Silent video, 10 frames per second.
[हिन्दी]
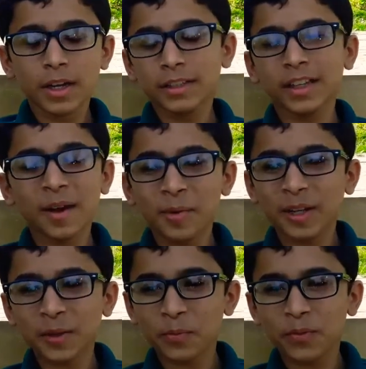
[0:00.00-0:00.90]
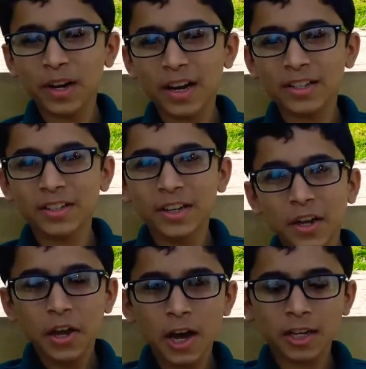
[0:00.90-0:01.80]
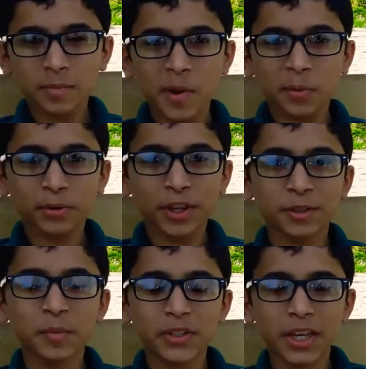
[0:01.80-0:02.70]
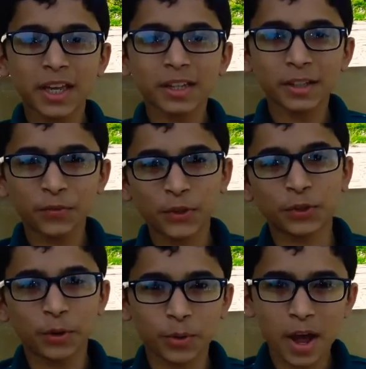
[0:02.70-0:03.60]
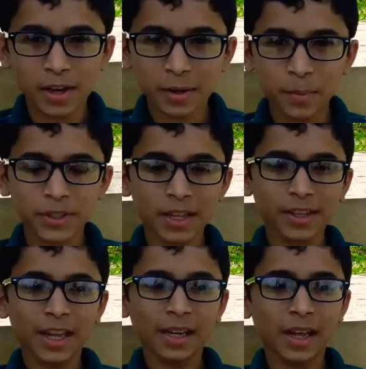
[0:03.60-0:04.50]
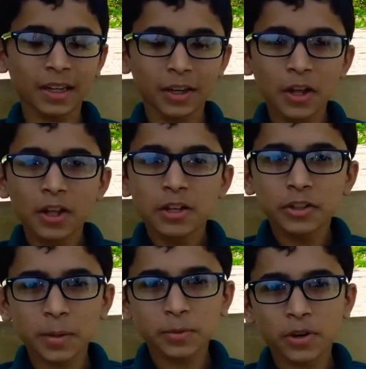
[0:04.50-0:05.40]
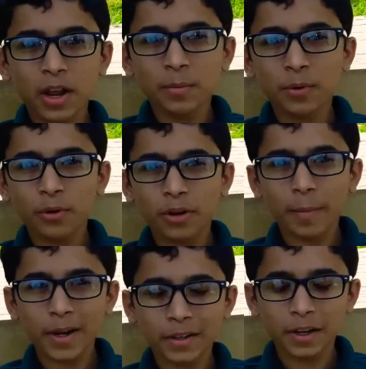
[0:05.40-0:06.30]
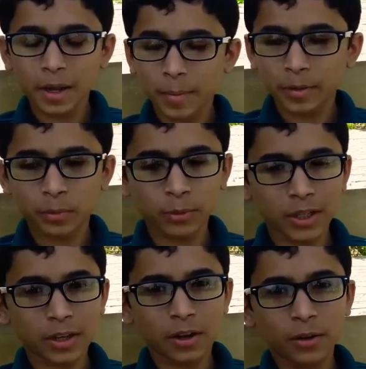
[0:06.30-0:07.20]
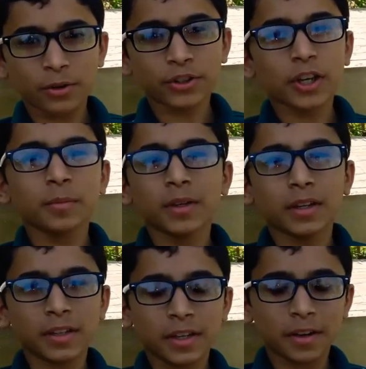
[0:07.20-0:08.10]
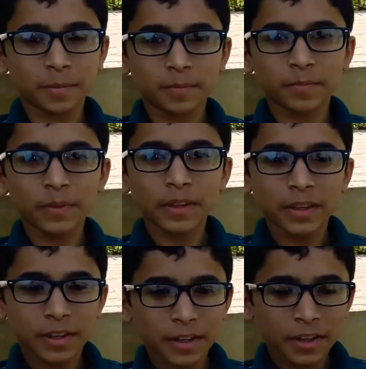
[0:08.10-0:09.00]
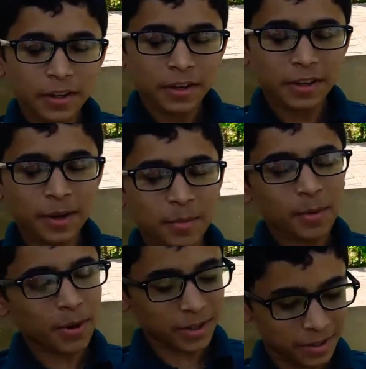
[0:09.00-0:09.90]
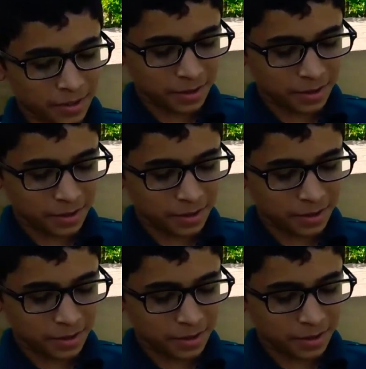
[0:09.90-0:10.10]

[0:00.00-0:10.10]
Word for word: अस्सलाम वालेकुम फ्रेंड्स आज मैं आपको 10 मज़ाया लतीफ़े सुनाऊंगा अगर पसंद आए लाइक सब्सक्राइब और कमेंट करना मत भूलिएगा और शेयर भी करिएगा नंबर वन